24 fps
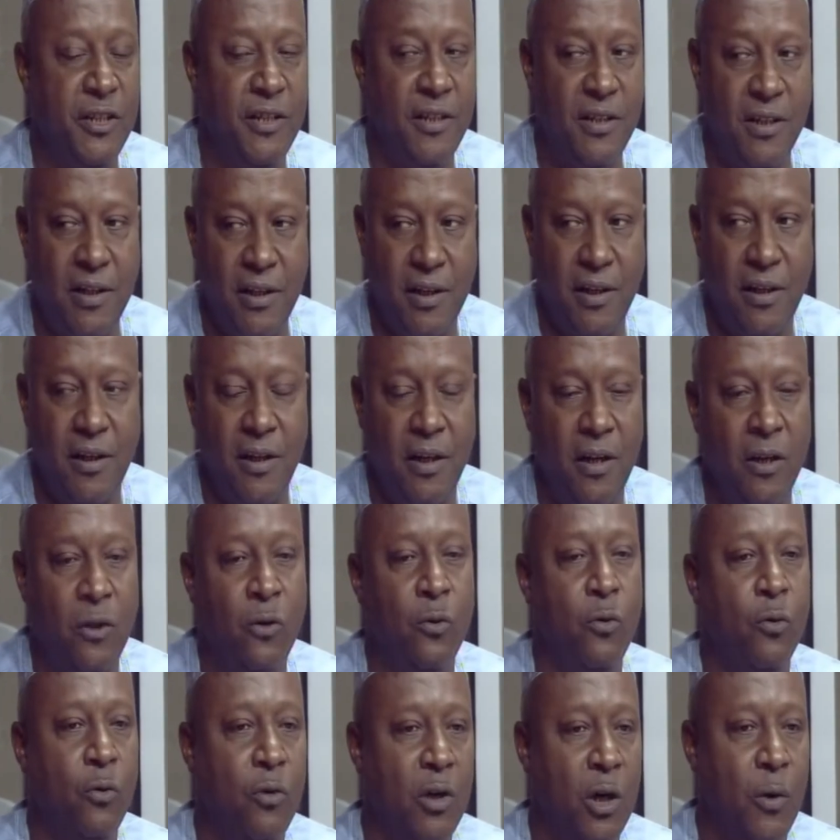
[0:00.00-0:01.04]
ده
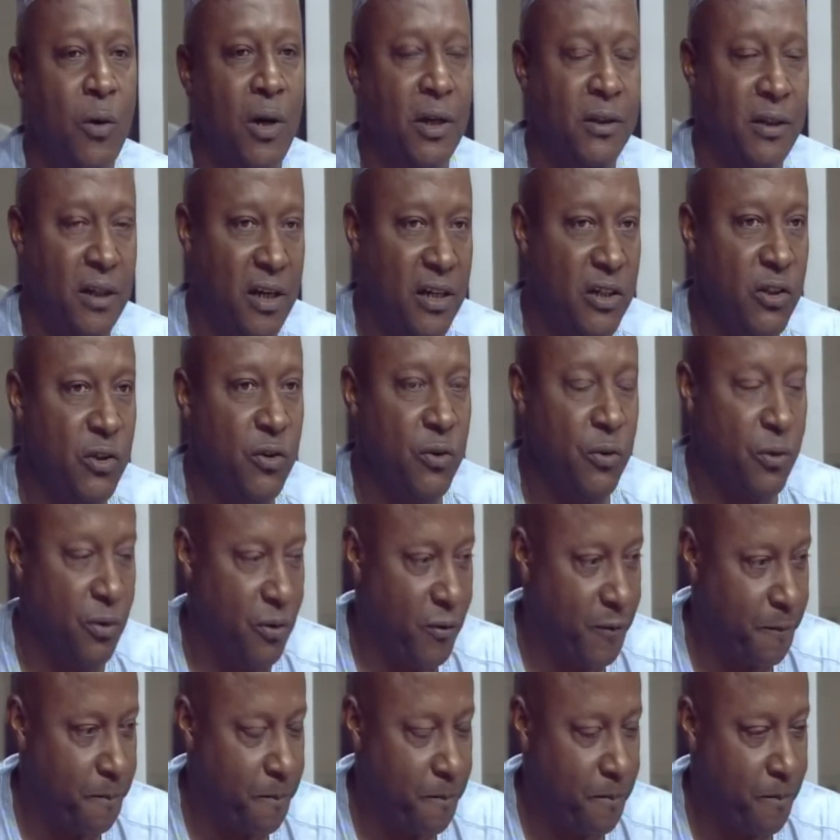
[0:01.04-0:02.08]
عنده دواء تخصص
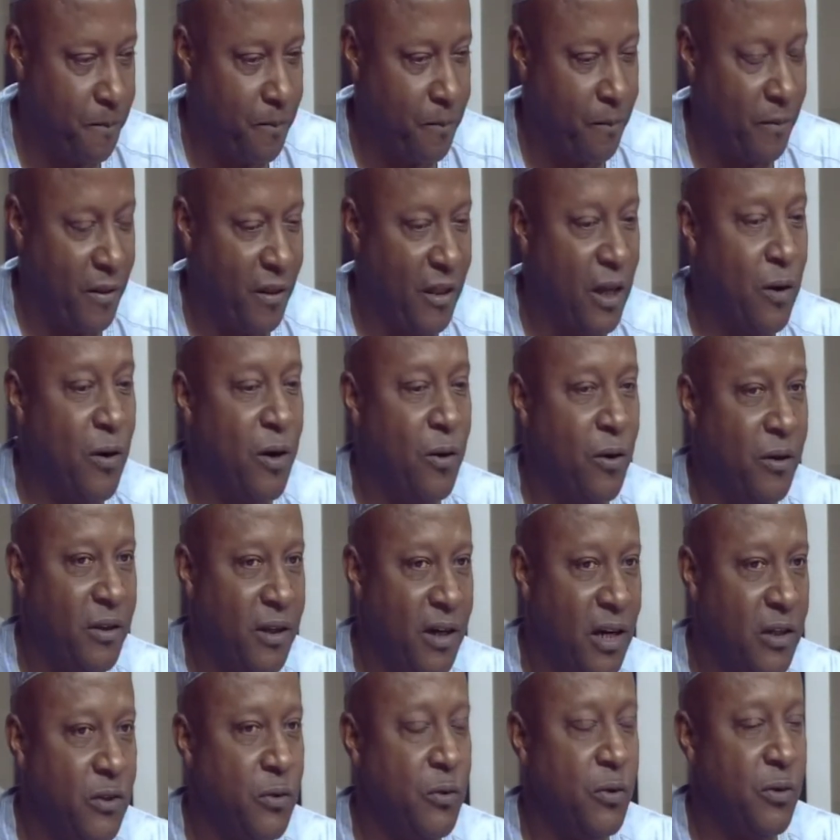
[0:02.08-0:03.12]
دواء نوع
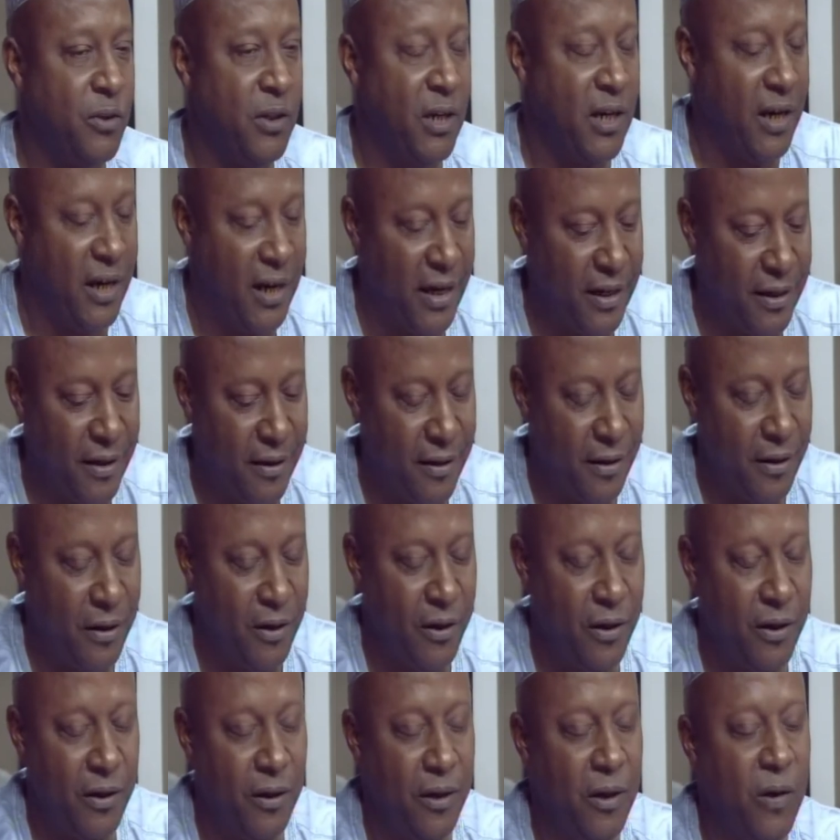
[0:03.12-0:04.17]
تخصص ده قايد
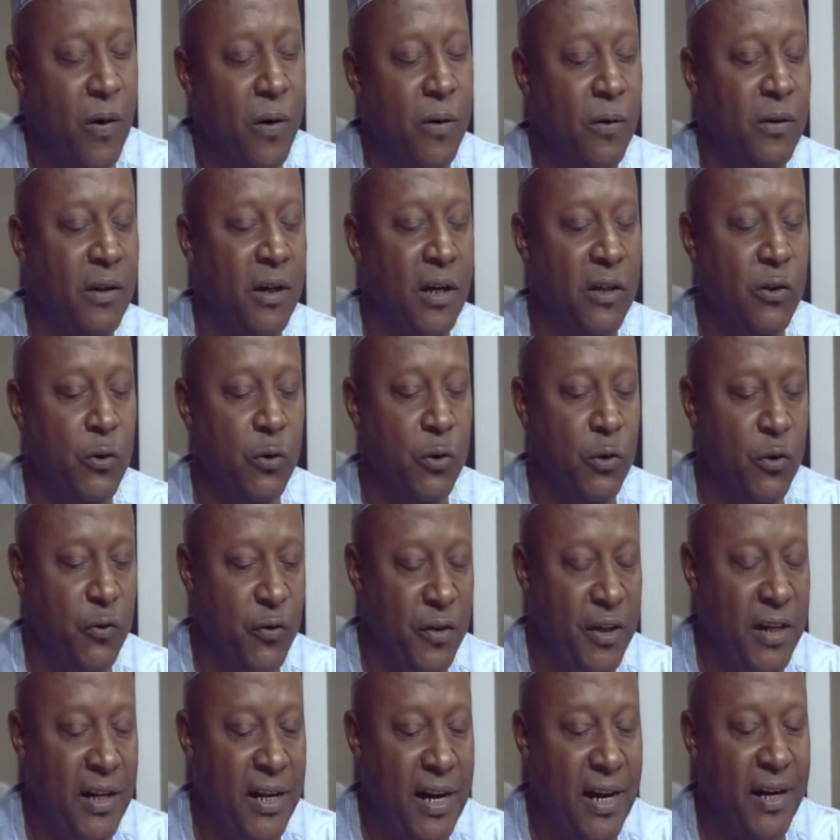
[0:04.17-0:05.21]
دواء نوع تخصص
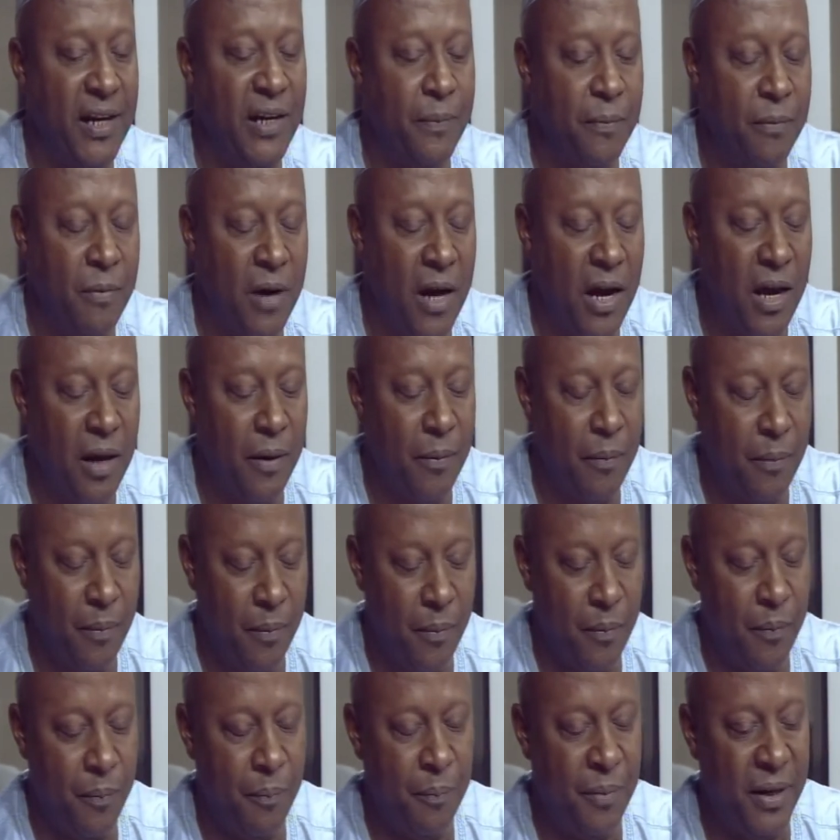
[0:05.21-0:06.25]
فيه لكن ما
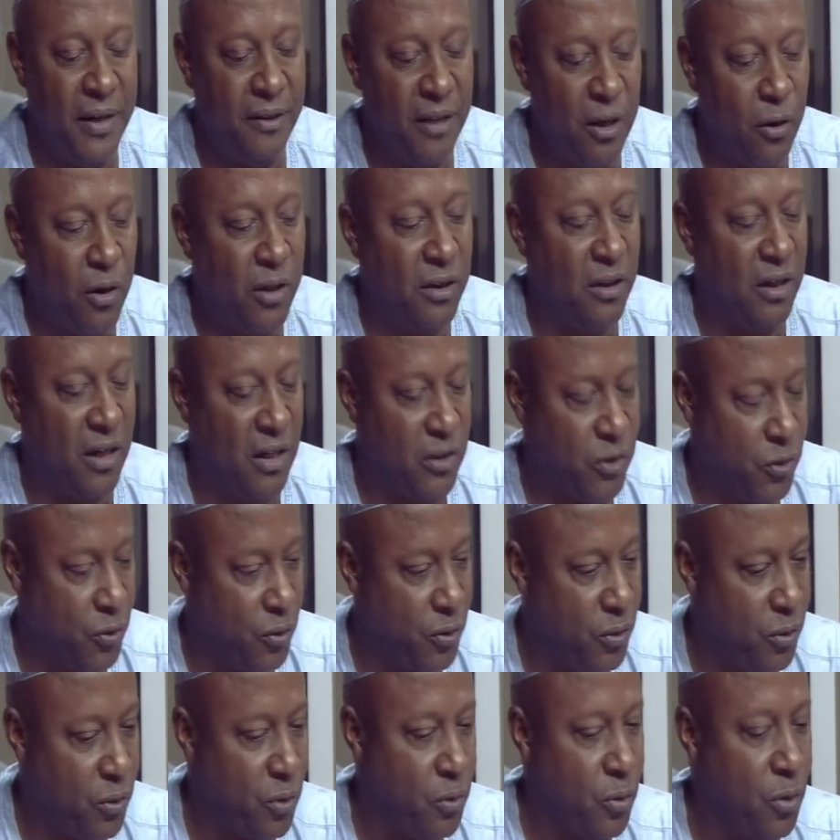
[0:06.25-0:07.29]
بيت دواء
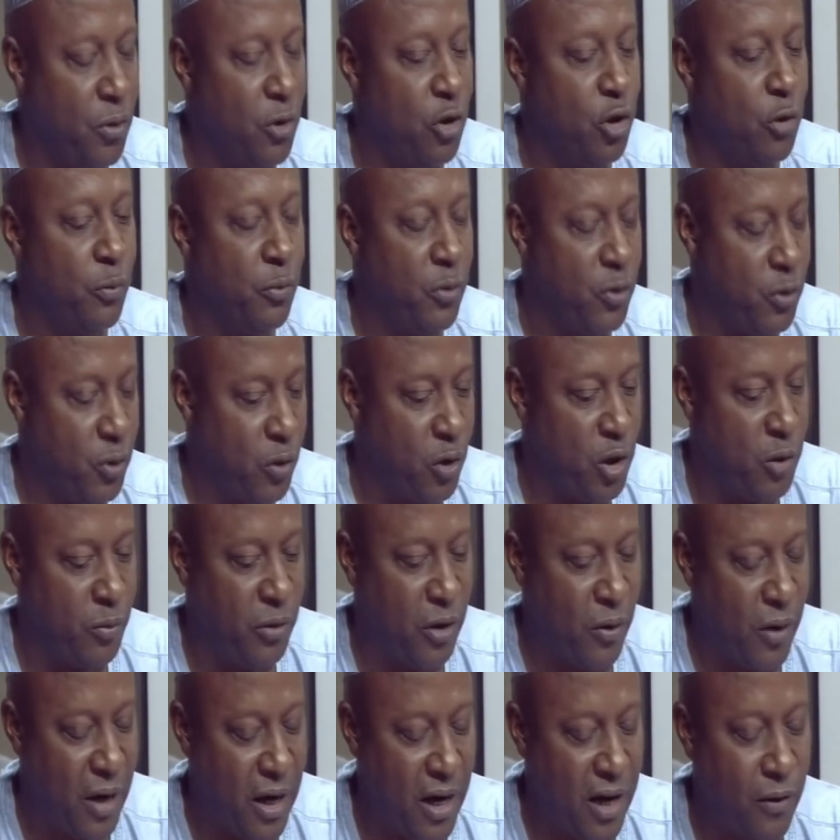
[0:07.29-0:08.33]
نسولهم نسولهم
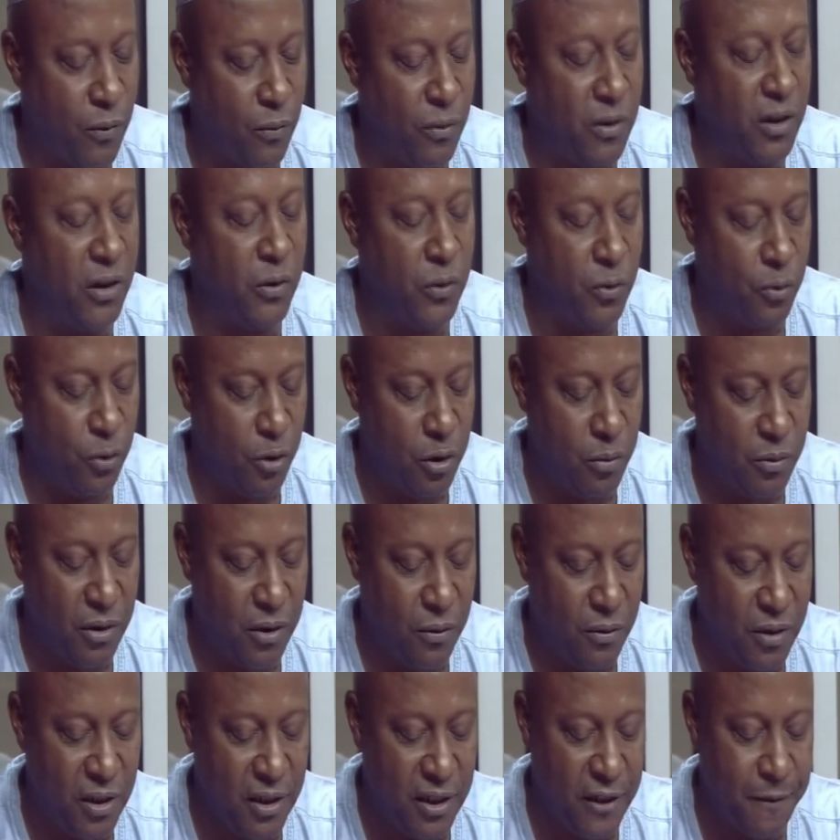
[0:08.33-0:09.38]
دواء اخر كلك نسولهم ده
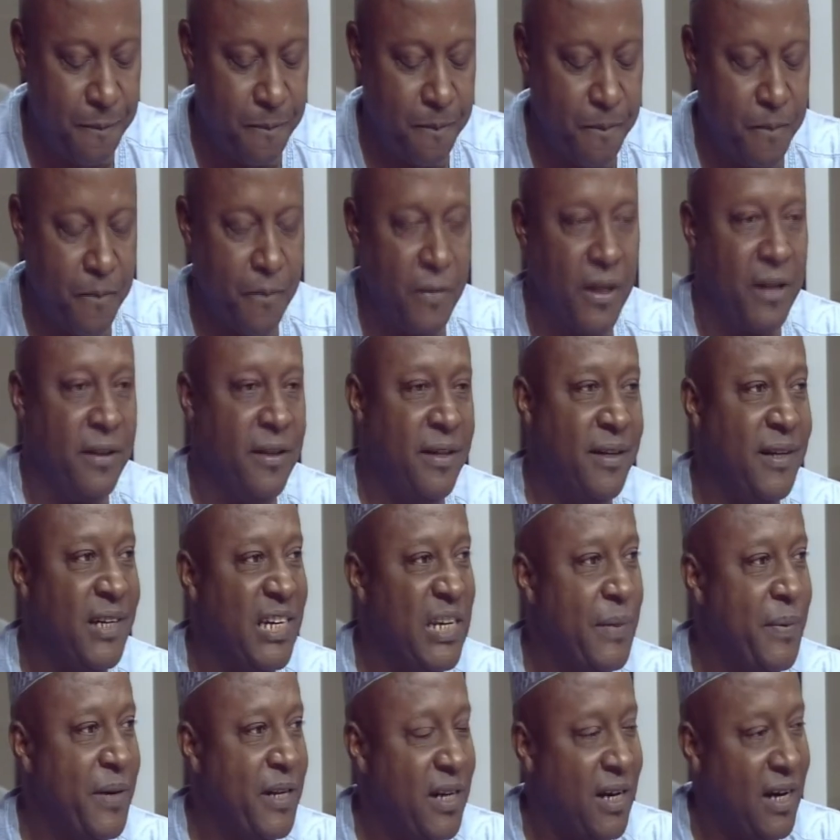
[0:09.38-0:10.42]
كل ده
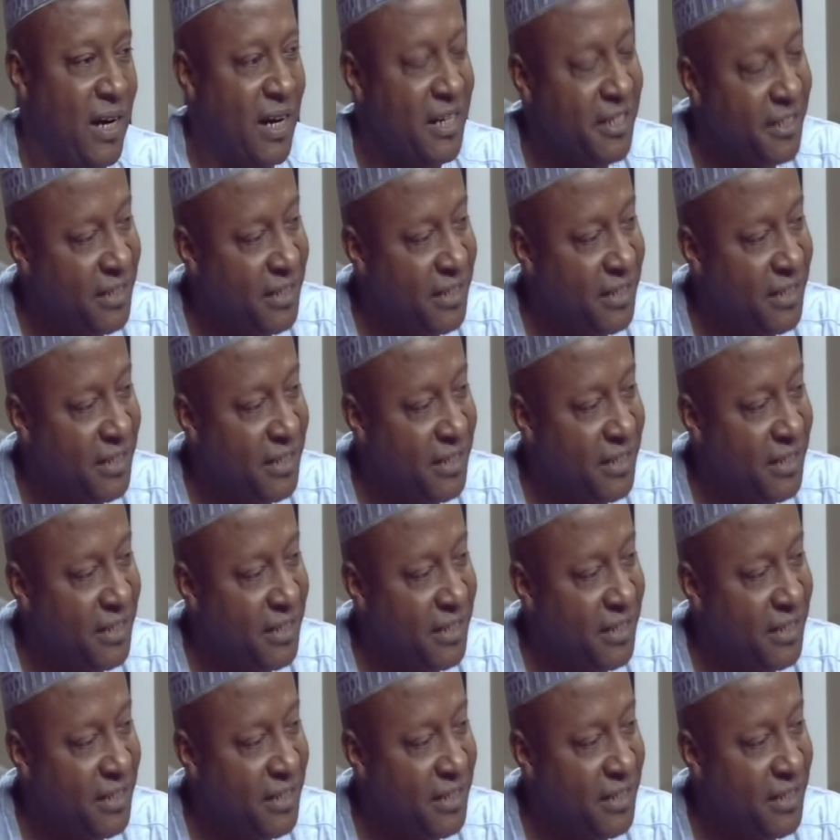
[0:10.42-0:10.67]
تقريبا 10%